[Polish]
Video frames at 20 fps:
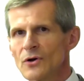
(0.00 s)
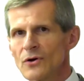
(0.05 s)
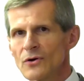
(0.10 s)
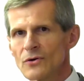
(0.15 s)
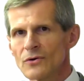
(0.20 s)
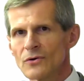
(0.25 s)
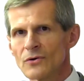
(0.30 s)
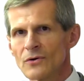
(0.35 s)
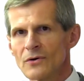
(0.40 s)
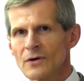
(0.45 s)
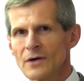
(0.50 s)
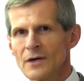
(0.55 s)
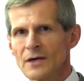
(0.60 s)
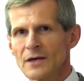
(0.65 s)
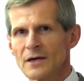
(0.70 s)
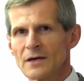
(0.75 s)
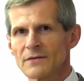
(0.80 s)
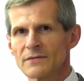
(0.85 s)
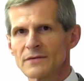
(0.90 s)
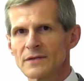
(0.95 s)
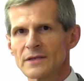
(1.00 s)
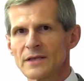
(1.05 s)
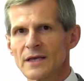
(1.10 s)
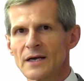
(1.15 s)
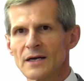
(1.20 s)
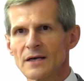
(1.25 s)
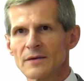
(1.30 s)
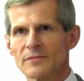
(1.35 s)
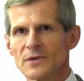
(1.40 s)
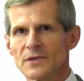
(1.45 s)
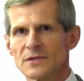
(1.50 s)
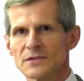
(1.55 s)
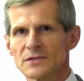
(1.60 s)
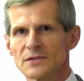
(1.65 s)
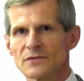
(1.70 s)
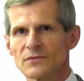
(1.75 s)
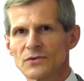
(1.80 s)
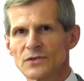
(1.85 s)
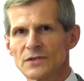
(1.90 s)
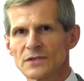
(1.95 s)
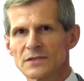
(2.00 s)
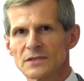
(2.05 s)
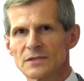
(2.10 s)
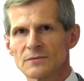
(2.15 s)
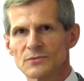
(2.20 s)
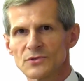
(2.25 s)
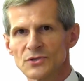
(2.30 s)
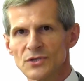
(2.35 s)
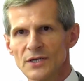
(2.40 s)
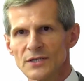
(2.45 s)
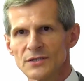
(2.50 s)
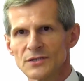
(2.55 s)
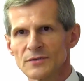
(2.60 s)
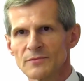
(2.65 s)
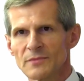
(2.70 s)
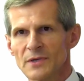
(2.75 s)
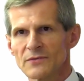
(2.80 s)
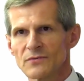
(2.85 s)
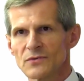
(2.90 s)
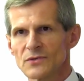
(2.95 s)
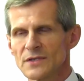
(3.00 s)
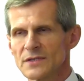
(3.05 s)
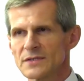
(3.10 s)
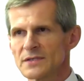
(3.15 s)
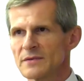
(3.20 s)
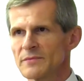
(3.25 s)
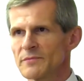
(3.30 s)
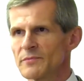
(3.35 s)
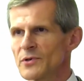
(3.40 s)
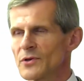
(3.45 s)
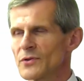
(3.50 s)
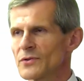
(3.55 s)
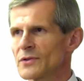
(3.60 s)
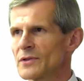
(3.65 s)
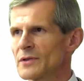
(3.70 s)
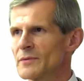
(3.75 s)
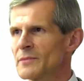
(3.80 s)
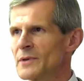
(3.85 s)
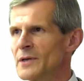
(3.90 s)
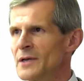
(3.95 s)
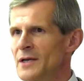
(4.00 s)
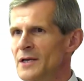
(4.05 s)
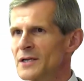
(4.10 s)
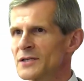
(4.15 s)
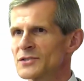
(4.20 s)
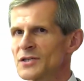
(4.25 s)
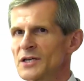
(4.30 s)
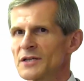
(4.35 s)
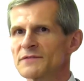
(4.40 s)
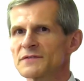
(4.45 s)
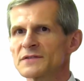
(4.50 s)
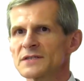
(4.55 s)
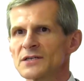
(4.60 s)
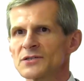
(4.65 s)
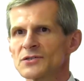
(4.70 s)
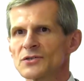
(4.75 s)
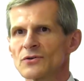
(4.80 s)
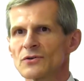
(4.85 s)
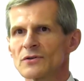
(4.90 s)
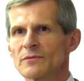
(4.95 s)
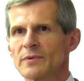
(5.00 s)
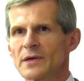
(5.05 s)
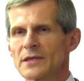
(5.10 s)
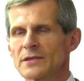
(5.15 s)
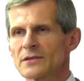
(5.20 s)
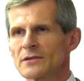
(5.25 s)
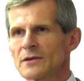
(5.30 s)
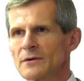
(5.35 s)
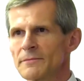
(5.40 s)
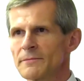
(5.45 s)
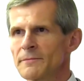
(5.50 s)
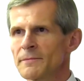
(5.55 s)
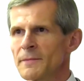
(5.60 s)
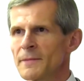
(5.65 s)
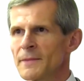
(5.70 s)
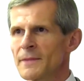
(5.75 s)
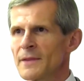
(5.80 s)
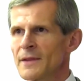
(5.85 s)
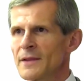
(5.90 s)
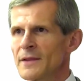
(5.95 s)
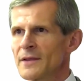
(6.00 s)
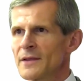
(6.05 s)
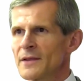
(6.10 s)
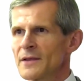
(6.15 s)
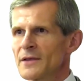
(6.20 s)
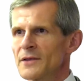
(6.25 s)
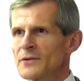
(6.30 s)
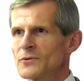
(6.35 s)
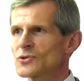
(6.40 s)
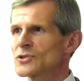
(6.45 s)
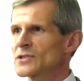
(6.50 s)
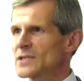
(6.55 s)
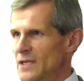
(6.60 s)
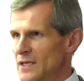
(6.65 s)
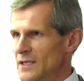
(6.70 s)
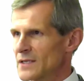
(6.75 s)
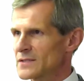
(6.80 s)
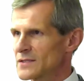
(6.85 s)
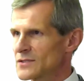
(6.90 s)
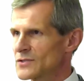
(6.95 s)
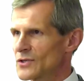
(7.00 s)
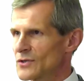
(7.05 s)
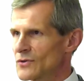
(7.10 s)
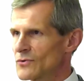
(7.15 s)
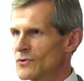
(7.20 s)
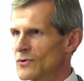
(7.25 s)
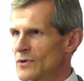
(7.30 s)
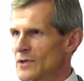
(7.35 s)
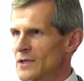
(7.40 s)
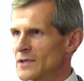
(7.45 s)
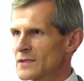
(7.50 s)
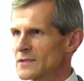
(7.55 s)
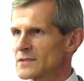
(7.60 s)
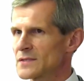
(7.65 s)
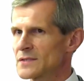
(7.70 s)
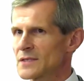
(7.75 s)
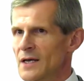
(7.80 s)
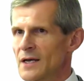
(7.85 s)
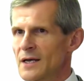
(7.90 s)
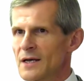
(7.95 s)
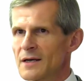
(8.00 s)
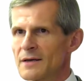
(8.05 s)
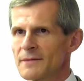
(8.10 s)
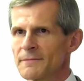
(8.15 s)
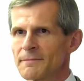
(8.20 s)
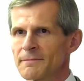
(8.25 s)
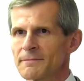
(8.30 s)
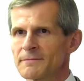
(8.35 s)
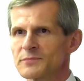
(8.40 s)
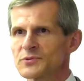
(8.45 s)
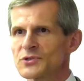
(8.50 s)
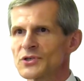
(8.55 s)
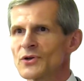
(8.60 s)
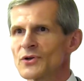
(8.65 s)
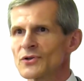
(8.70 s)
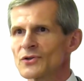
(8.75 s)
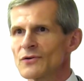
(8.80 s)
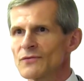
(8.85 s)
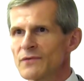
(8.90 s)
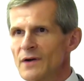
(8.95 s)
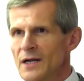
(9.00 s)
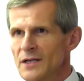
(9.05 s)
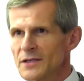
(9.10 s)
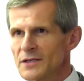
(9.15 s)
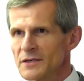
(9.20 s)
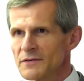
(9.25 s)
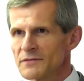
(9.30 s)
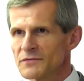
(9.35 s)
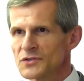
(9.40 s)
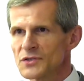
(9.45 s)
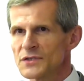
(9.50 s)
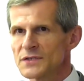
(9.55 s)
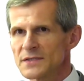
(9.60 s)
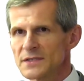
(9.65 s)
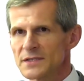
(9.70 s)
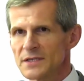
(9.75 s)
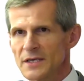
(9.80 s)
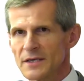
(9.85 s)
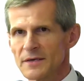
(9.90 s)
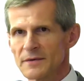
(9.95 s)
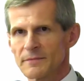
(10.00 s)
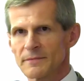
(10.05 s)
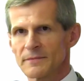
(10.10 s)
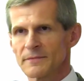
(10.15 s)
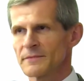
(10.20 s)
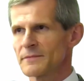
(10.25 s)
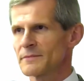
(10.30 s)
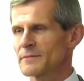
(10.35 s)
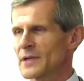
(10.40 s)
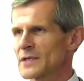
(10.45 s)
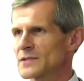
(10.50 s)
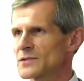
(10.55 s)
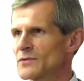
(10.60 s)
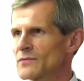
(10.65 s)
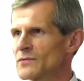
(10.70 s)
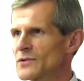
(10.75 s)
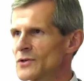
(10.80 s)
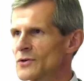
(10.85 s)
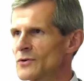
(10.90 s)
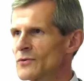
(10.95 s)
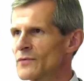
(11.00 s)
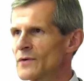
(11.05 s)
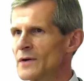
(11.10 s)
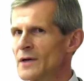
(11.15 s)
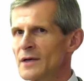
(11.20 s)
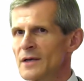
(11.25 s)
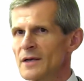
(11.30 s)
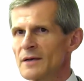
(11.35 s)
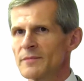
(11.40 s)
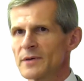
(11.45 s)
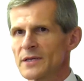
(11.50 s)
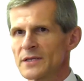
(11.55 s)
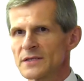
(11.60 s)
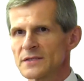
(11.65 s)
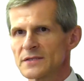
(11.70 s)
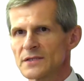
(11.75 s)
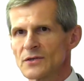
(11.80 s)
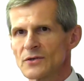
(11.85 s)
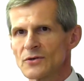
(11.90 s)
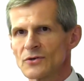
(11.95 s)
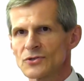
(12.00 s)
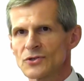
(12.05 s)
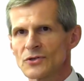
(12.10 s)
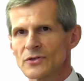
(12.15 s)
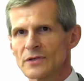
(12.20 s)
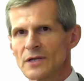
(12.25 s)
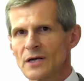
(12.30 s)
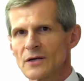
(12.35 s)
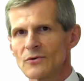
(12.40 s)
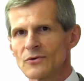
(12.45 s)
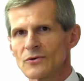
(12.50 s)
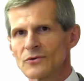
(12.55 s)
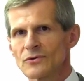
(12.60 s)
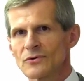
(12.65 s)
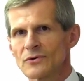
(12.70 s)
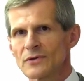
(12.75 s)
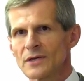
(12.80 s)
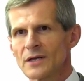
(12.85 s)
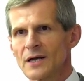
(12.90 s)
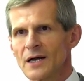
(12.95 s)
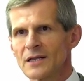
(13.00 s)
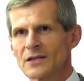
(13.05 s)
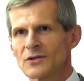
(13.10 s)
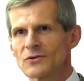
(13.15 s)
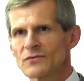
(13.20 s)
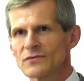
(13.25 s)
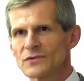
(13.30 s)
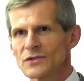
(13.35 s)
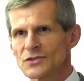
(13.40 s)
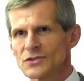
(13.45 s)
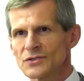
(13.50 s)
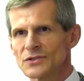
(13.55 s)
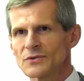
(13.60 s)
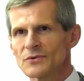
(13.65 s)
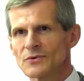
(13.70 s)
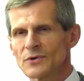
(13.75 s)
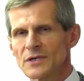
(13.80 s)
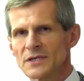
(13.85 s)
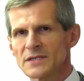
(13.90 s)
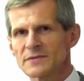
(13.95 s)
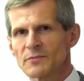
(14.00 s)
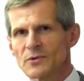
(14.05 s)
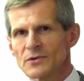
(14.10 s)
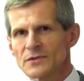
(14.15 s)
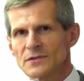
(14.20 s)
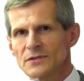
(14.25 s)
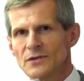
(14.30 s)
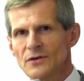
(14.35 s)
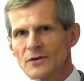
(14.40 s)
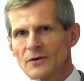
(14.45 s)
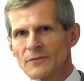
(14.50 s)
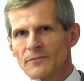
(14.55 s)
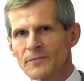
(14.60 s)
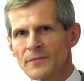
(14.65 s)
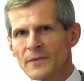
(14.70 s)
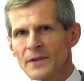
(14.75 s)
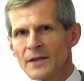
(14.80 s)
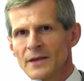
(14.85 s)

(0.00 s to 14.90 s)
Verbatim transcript: roku w dniach między 23 a 25 czerwca się odbędą. Już teraz dziękuję za przygotowanie wszystkich pracowników Bernieckiego Ośrodka Kultury, ale również dziękuję sponsorom